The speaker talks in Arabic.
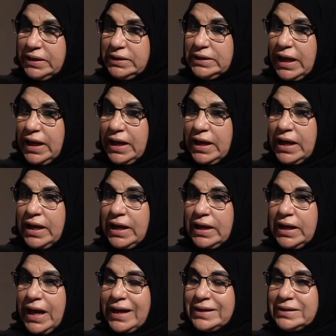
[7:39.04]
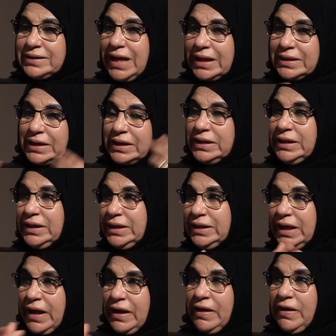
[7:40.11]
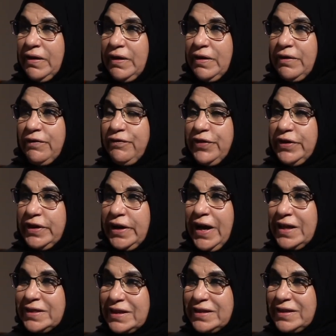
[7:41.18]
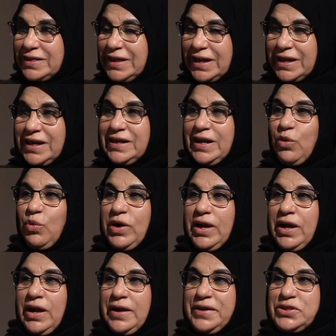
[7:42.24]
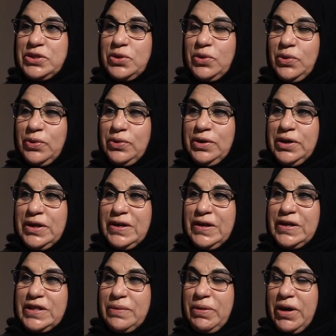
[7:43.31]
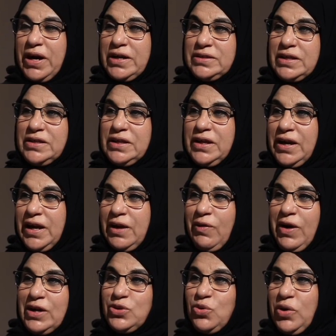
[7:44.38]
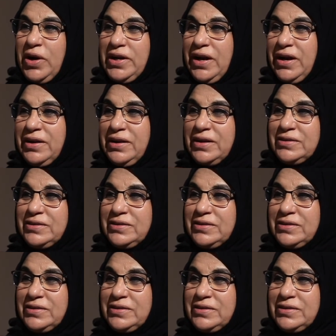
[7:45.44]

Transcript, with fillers: عنده لا تناطحينه في لحظه ذكرين اول اهلنا شو يقولون اذا بقيت تدعي على واحد يقول له يعلك